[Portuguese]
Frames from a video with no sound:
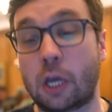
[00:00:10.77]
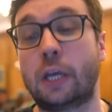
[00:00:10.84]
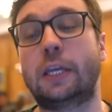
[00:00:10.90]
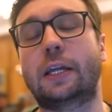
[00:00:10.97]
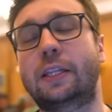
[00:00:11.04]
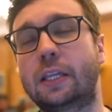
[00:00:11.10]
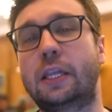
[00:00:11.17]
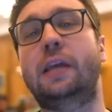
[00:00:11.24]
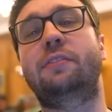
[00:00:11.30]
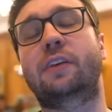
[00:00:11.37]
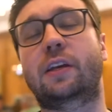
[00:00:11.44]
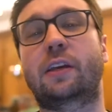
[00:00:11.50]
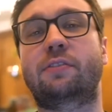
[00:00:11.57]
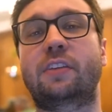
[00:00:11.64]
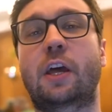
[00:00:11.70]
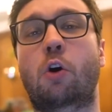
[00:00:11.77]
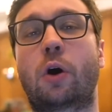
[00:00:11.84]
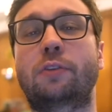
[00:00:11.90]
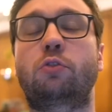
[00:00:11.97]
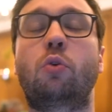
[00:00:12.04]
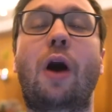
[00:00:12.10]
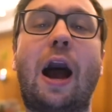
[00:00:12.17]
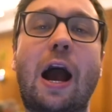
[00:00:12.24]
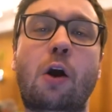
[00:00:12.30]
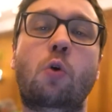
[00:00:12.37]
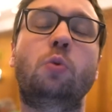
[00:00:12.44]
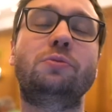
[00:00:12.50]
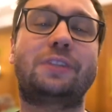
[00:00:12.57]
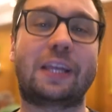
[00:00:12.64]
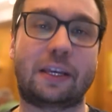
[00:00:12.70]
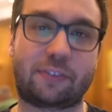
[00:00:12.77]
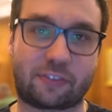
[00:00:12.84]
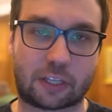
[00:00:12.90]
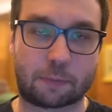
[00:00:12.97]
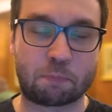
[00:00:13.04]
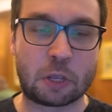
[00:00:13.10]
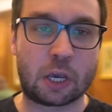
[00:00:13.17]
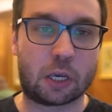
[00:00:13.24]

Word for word: E a tendência é que esse negócio aconteça